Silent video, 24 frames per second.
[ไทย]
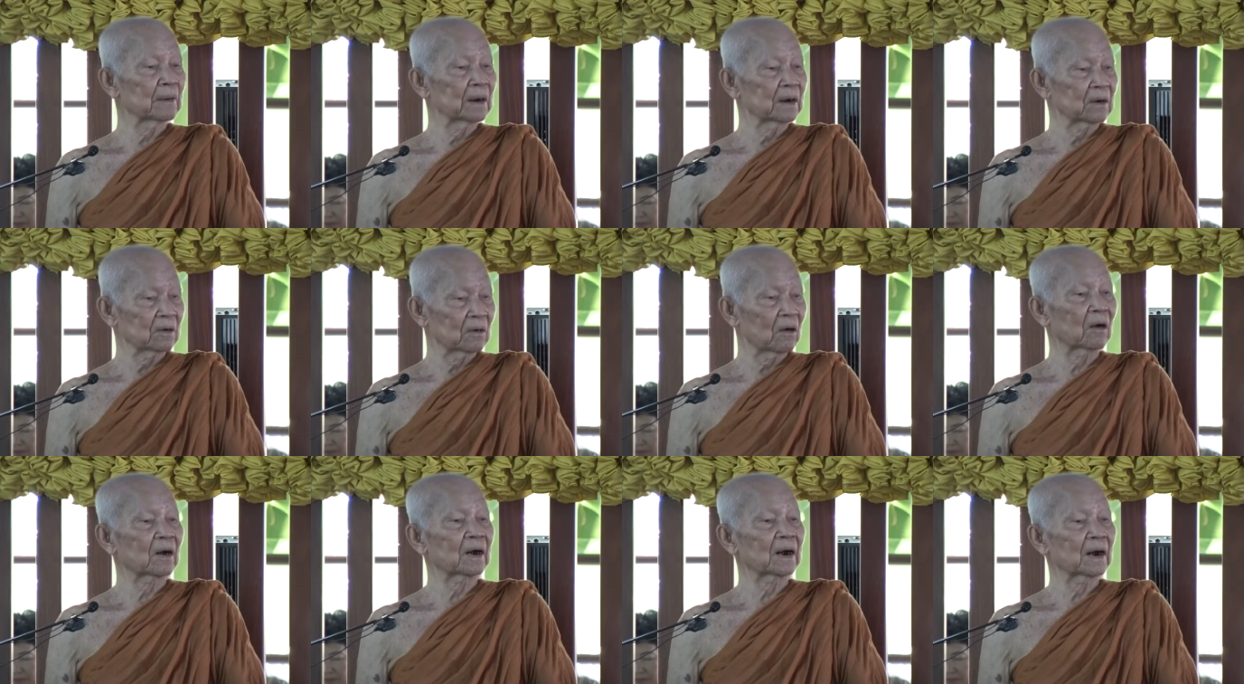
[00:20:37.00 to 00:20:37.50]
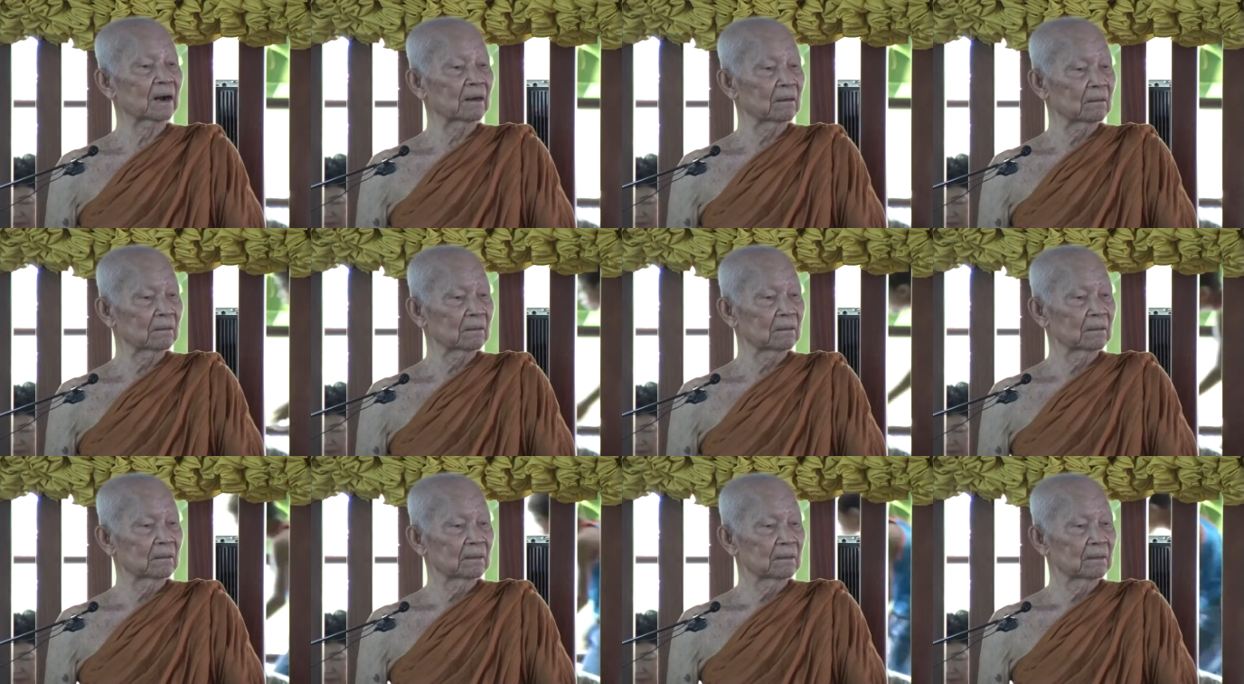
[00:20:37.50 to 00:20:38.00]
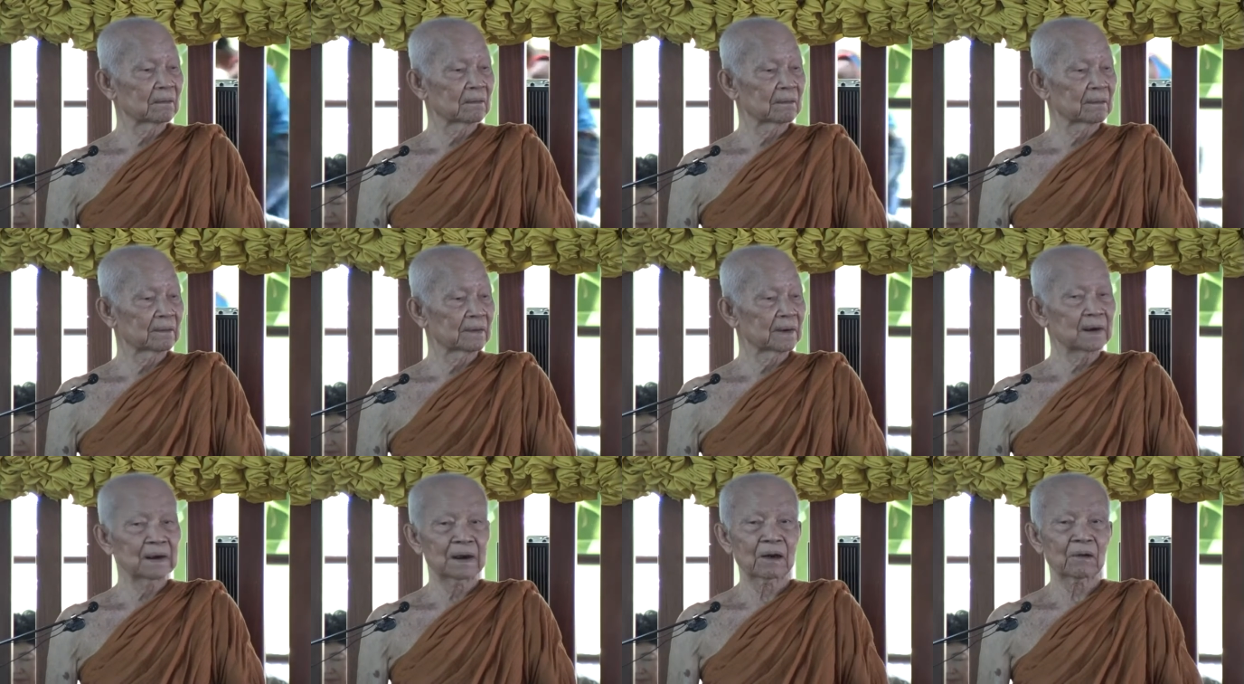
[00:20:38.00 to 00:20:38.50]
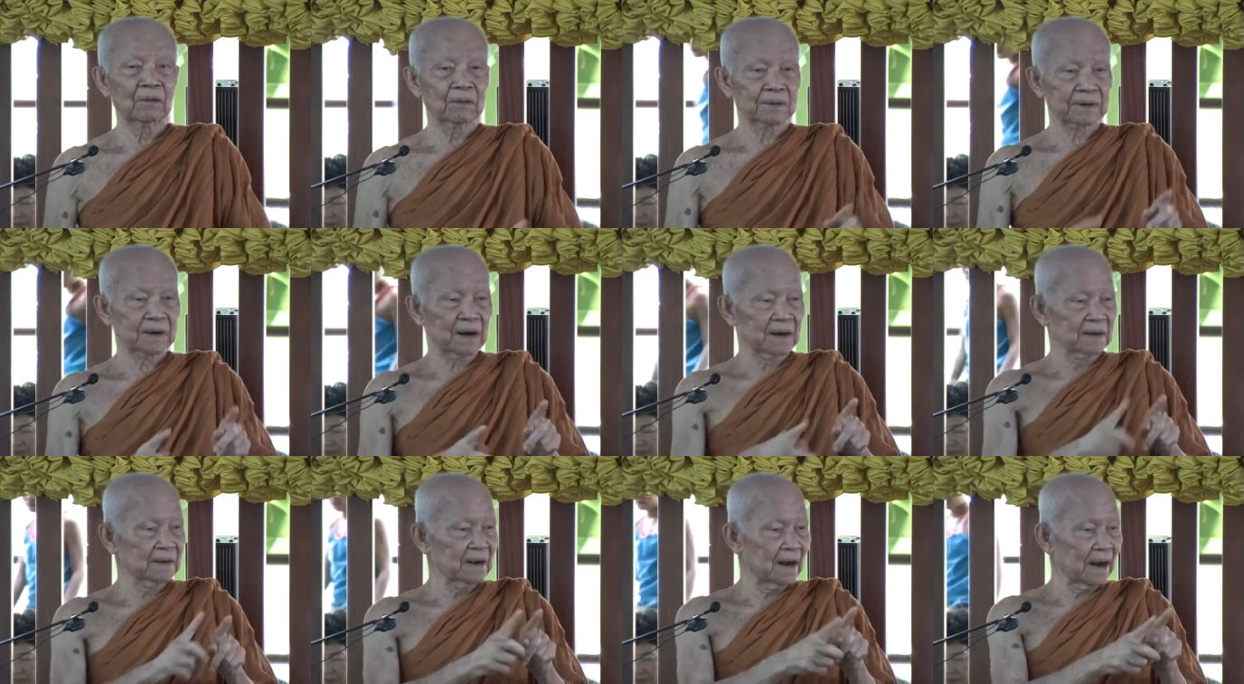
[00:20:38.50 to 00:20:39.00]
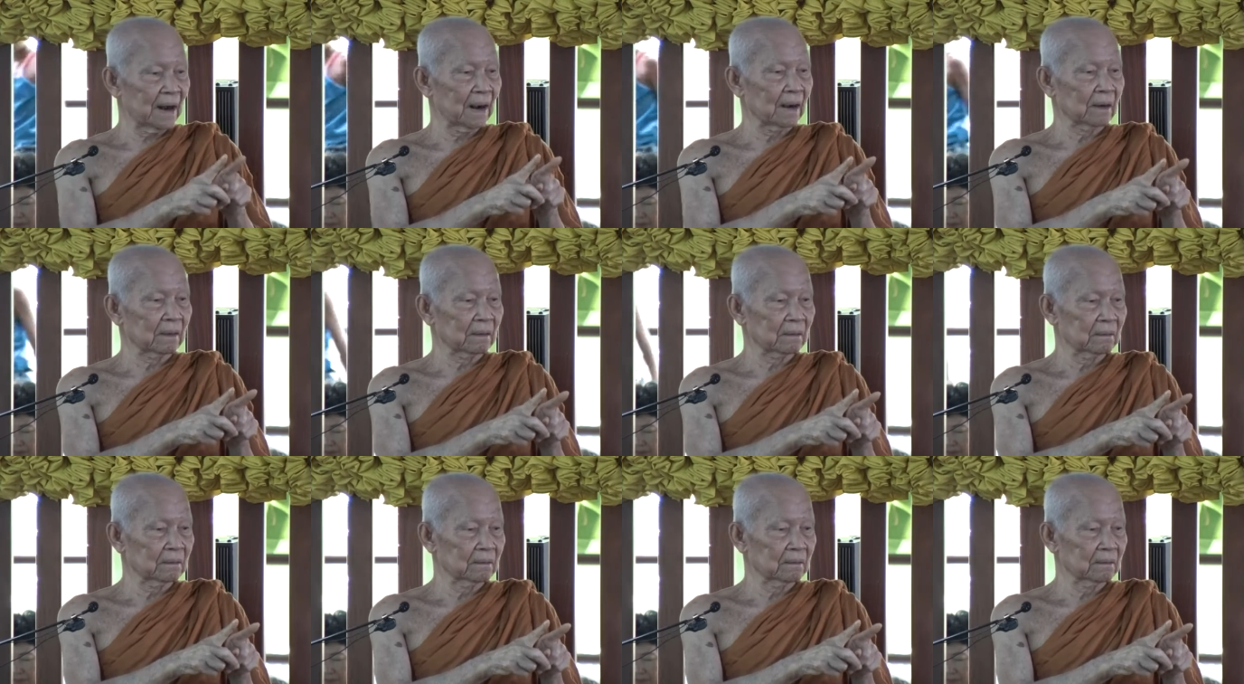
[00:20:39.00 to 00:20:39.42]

มื่นดอลแล้วนี่เราก็จะแยก